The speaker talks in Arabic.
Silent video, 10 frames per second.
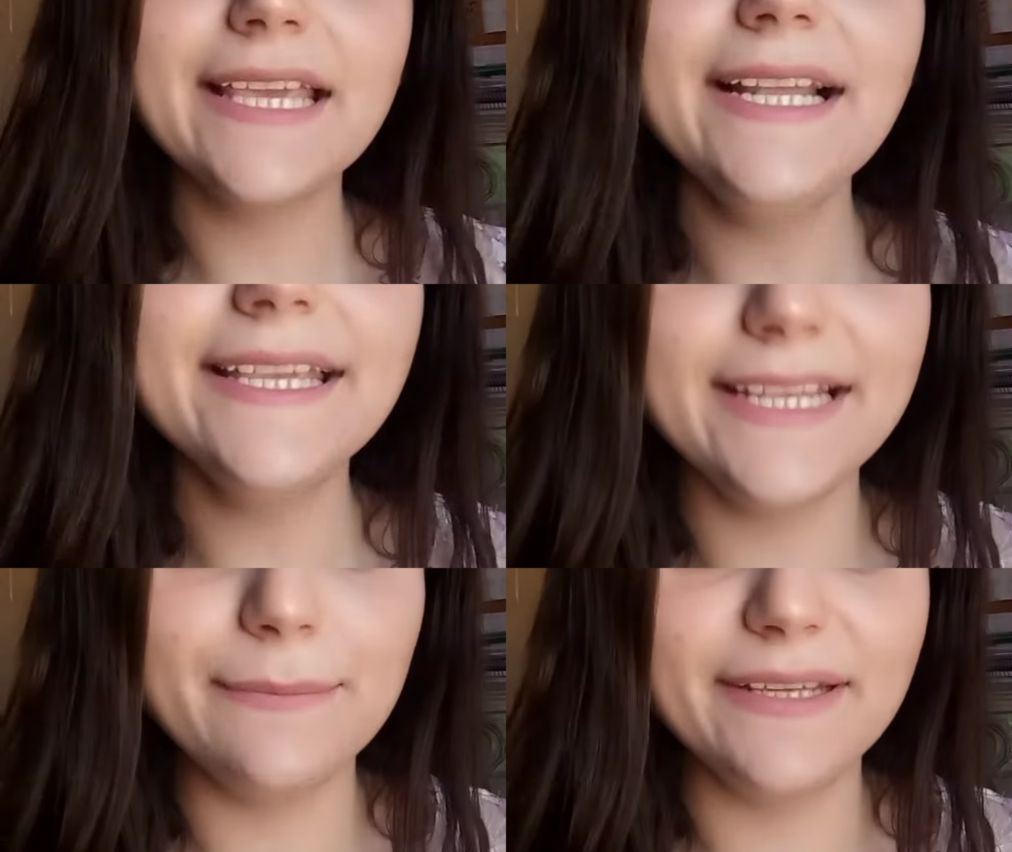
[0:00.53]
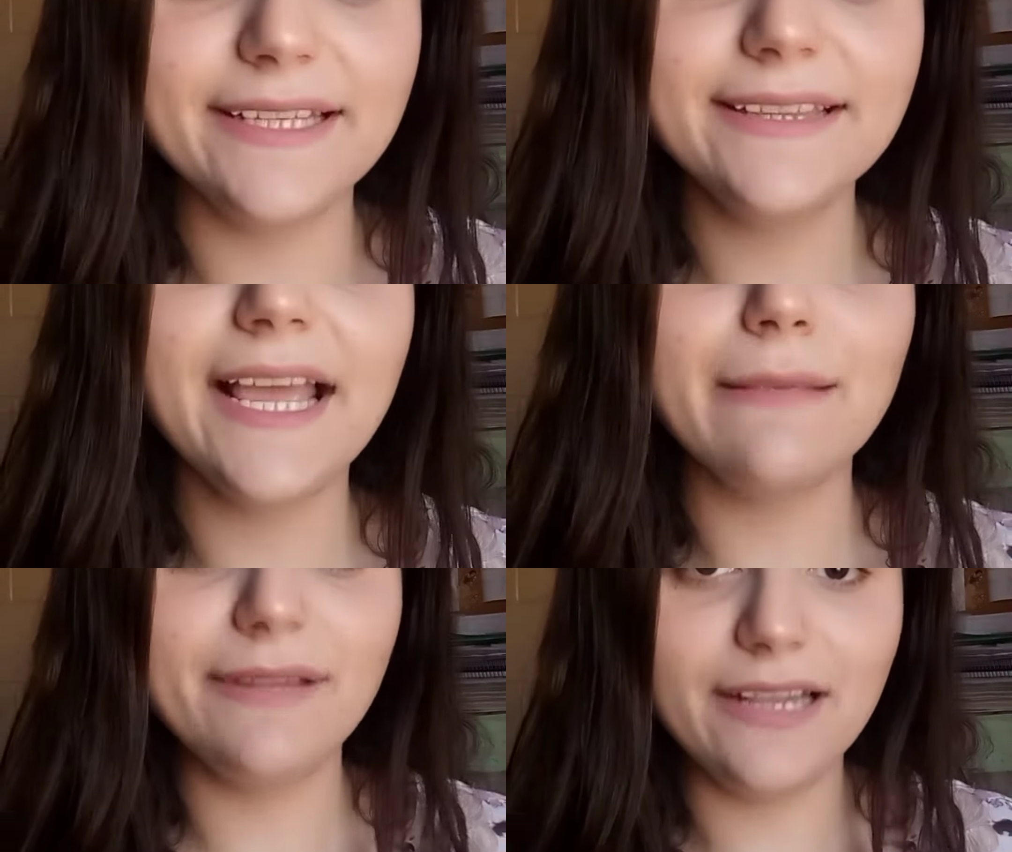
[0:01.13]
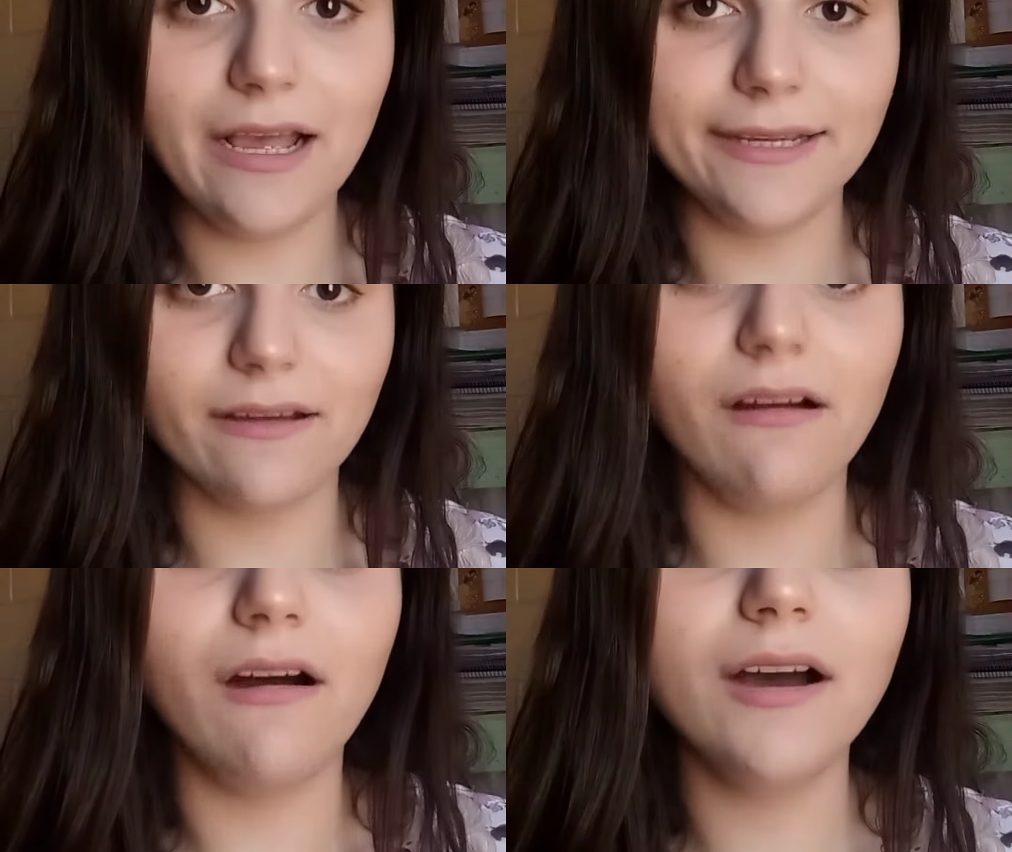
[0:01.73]
كل كلمة تنتهي
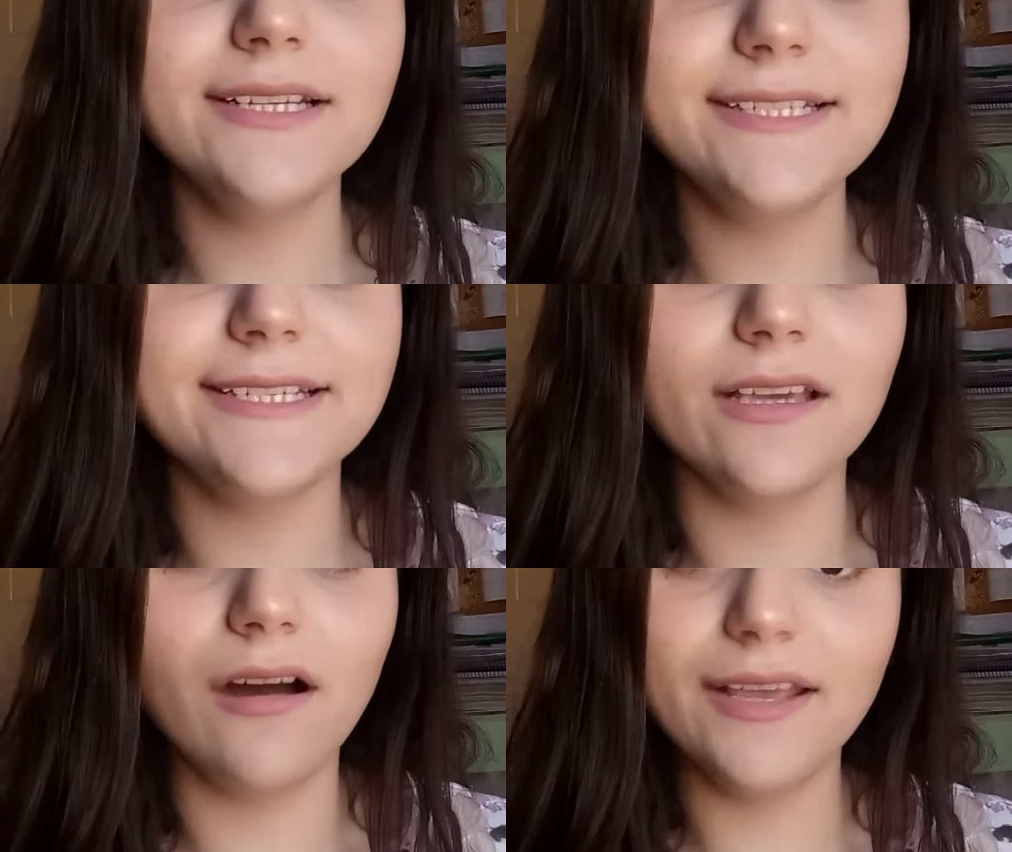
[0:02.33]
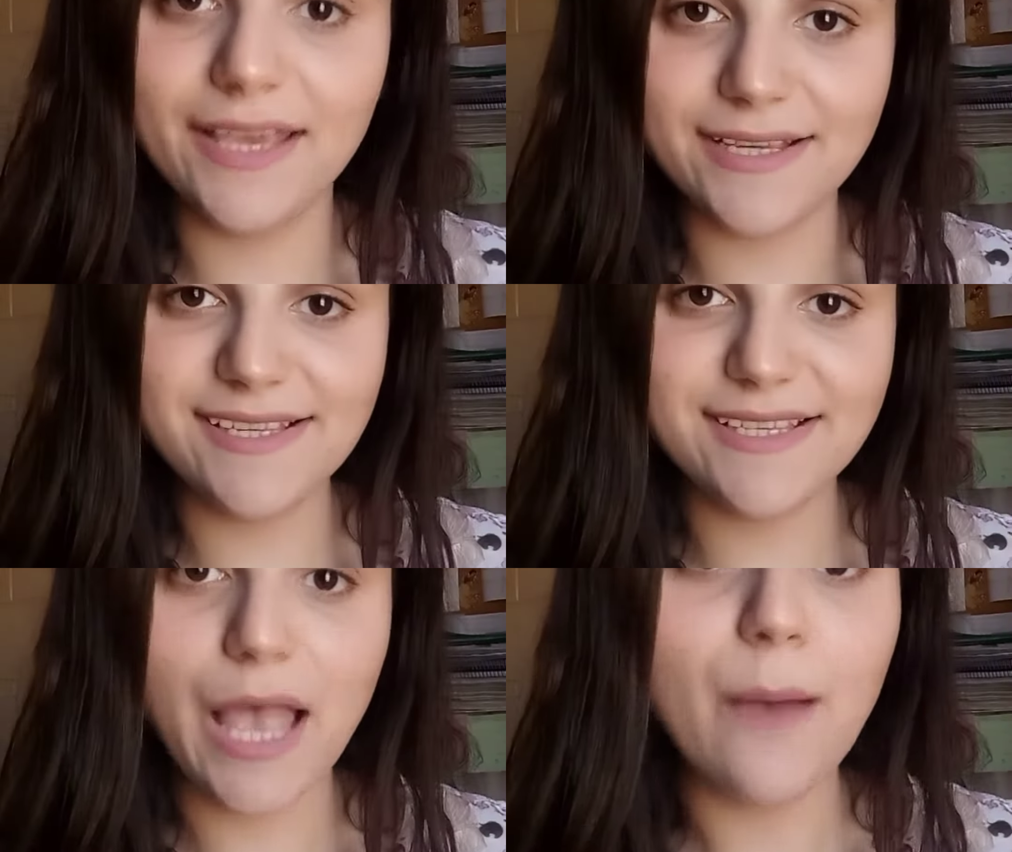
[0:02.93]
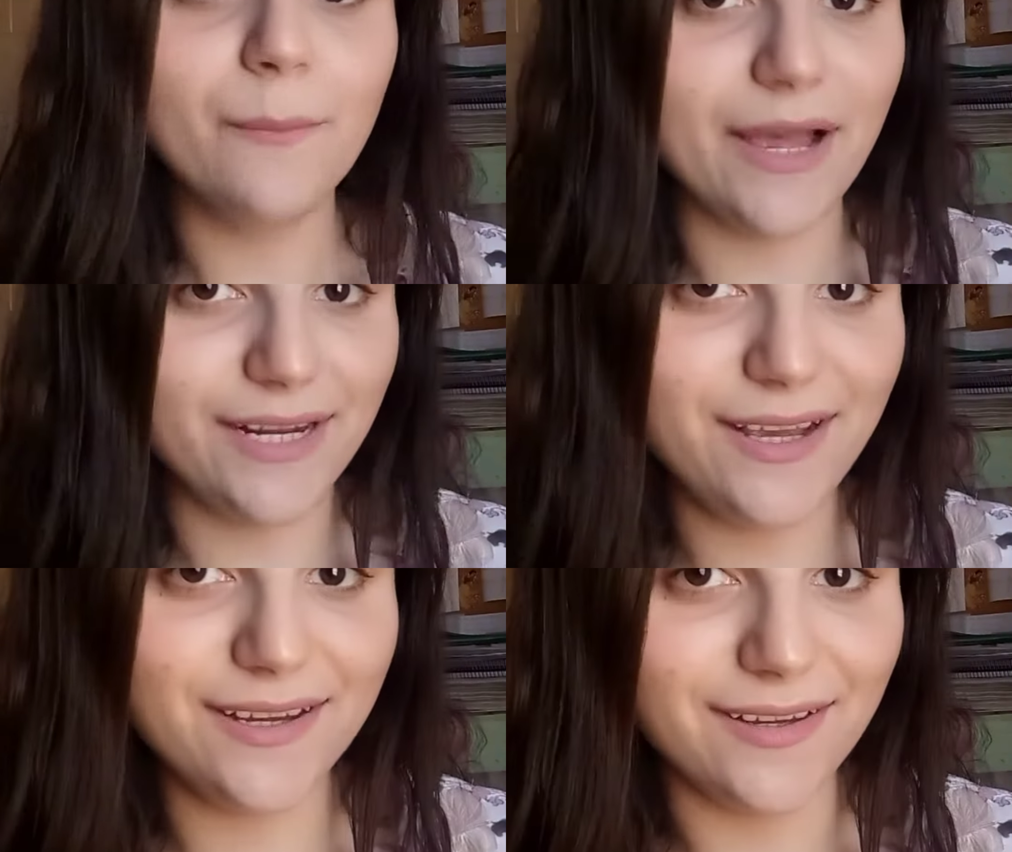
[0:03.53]
باللاحقة اي تي اي اس
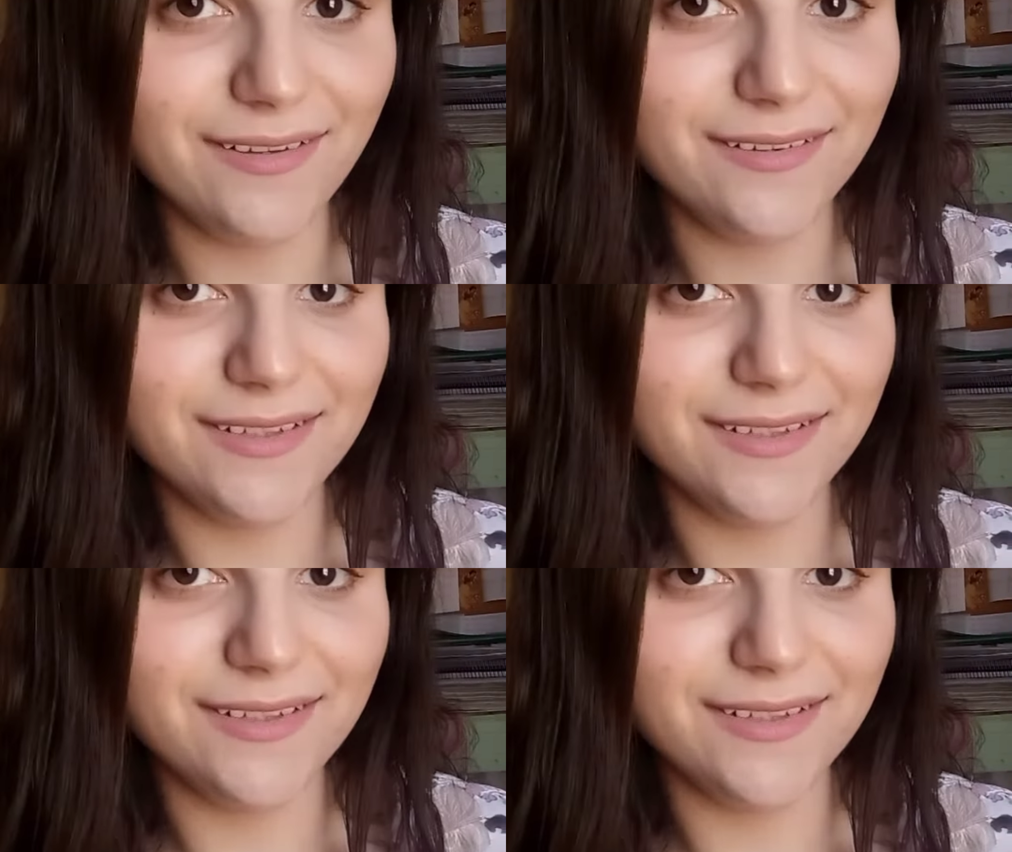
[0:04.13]
معناها